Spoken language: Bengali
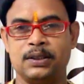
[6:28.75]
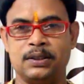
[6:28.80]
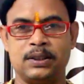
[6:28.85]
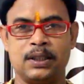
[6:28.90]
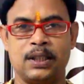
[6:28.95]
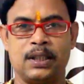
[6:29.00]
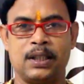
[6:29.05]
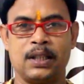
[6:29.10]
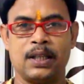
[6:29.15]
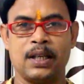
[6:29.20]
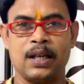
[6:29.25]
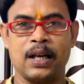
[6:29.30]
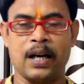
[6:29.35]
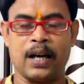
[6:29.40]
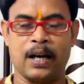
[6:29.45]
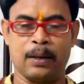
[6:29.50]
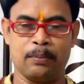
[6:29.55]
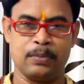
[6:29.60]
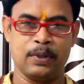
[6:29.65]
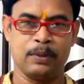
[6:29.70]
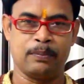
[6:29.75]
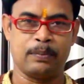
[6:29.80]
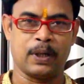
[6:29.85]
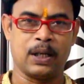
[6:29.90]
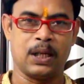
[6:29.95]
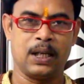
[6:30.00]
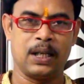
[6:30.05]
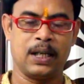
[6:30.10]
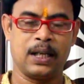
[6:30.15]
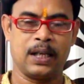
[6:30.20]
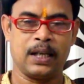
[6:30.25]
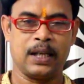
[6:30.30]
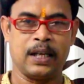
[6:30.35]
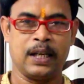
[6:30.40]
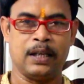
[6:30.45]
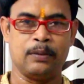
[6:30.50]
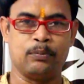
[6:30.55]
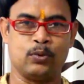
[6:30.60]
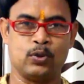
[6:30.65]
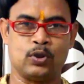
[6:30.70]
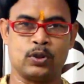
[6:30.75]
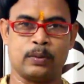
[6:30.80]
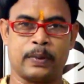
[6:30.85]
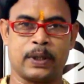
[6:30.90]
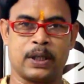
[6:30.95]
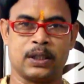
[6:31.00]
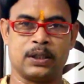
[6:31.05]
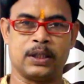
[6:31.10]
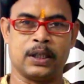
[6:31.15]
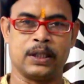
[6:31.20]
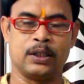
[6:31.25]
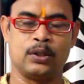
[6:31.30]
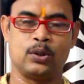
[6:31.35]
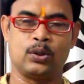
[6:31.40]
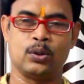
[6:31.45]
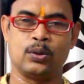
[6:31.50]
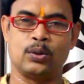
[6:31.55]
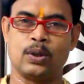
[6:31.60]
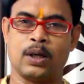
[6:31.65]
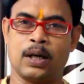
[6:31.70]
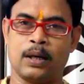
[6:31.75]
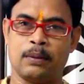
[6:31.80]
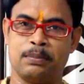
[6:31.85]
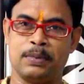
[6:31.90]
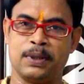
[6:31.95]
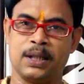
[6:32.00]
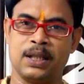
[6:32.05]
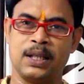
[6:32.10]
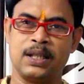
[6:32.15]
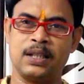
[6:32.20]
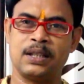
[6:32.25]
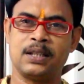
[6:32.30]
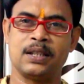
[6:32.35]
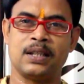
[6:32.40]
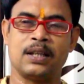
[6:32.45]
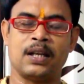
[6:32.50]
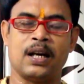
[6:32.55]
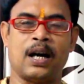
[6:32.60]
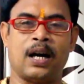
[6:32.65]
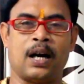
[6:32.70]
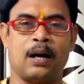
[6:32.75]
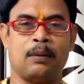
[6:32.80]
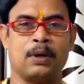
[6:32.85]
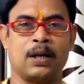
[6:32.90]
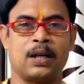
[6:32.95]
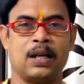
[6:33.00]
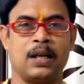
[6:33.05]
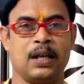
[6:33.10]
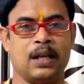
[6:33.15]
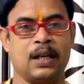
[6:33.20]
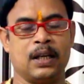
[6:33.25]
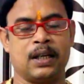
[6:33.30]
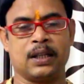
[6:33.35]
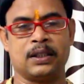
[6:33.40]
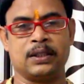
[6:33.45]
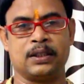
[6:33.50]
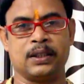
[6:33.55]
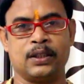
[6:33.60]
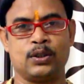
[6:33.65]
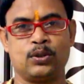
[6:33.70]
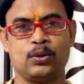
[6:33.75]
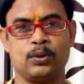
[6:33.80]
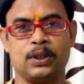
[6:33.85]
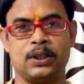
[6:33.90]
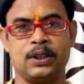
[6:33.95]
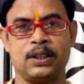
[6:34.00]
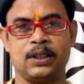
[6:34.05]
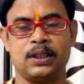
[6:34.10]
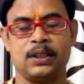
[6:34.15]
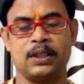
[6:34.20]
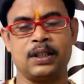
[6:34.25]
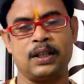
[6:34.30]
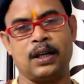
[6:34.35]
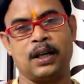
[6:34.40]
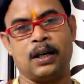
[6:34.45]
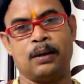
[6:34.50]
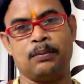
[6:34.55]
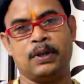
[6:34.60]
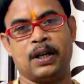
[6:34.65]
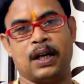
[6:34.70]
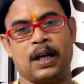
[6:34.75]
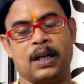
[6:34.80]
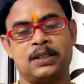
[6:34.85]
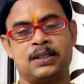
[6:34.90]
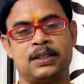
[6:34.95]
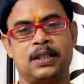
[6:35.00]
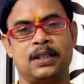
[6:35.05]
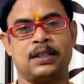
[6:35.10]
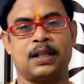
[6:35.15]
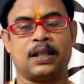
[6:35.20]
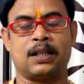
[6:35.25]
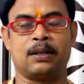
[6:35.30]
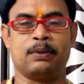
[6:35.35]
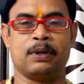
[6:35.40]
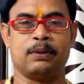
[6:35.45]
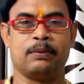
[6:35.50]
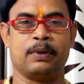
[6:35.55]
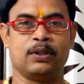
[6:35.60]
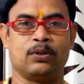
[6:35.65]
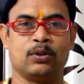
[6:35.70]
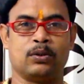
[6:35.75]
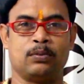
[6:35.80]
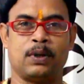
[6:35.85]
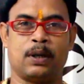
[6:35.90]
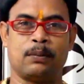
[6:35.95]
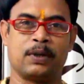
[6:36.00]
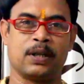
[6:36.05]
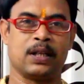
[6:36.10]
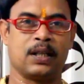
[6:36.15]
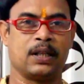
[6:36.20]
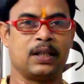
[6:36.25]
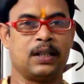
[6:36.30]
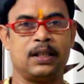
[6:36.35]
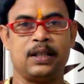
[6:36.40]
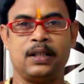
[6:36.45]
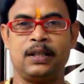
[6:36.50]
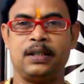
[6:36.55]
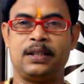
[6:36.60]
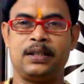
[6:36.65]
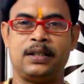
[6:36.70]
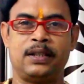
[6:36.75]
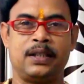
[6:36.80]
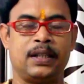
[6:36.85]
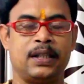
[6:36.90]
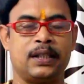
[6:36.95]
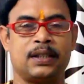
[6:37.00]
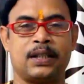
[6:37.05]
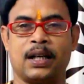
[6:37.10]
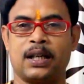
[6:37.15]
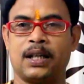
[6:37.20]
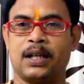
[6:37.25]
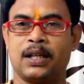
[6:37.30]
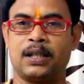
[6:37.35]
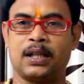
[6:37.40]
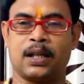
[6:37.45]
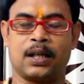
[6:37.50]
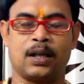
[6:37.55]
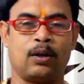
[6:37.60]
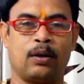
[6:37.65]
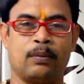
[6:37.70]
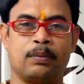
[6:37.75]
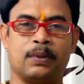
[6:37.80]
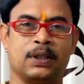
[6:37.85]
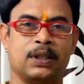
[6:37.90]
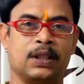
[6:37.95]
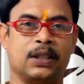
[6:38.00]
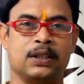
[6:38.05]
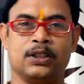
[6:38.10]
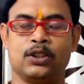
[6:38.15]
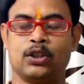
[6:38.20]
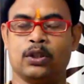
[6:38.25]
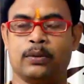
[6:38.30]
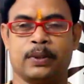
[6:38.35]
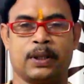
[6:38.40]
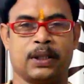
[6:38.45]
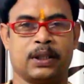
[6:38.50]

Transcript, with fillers: যে আপনি পারলে এই পূজা পাঠের দায়িত্ব আপনি নিন আমাকে এখান থেকে ছুটি দিন আমি আজকেই টাকা বাই করবো আমার টিকিট কাটার টাকাও আপনাদেরকে দিতে